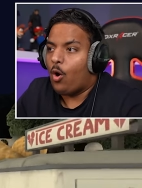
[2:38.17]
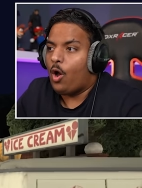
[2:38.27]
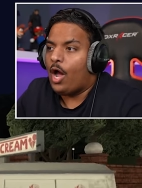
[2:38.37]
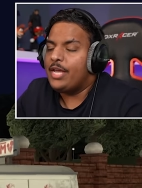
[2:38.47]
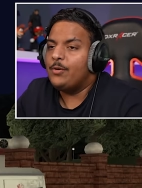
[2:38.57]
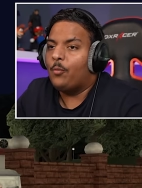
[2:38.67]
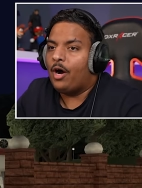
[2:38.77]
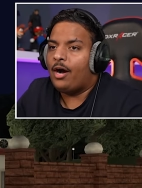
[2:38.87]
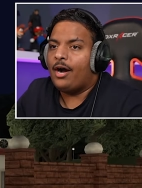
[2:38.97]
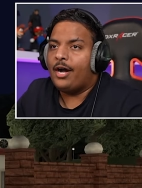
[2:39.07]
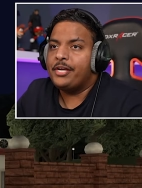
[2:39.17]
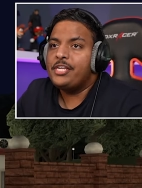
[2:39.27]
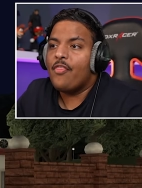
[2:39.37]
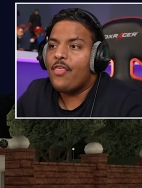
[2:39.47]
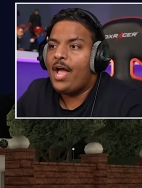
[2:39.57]
ايوه
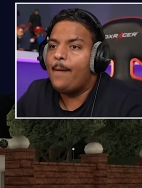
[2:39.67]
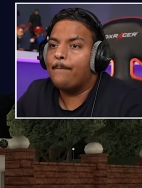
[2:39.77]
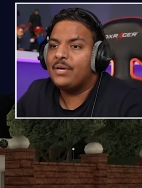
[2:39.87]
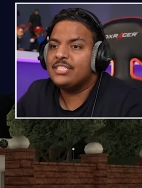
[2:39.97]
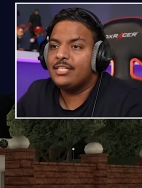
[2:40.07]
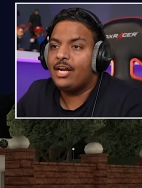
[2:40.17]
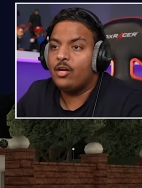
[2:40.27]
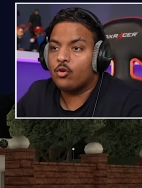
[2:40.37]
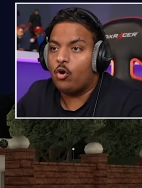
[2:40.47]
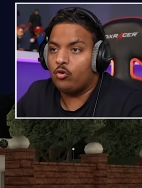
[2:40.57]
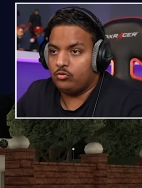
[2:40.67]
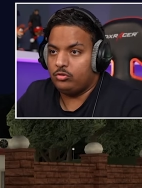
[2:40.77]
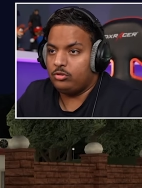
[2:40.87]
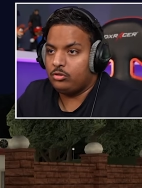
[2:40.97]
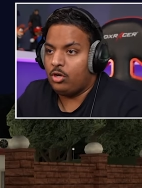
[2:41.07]
هنا ذحم مصنع رود
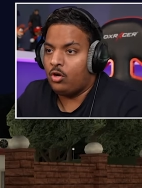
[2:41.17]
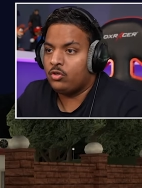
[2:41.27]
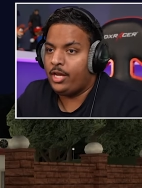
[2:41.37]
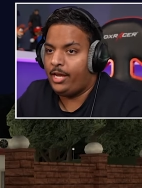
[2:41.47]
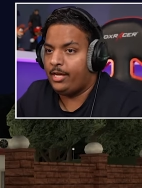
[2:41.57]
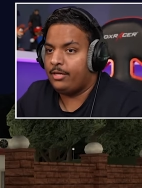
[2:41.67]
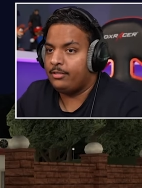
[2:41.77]
اوكي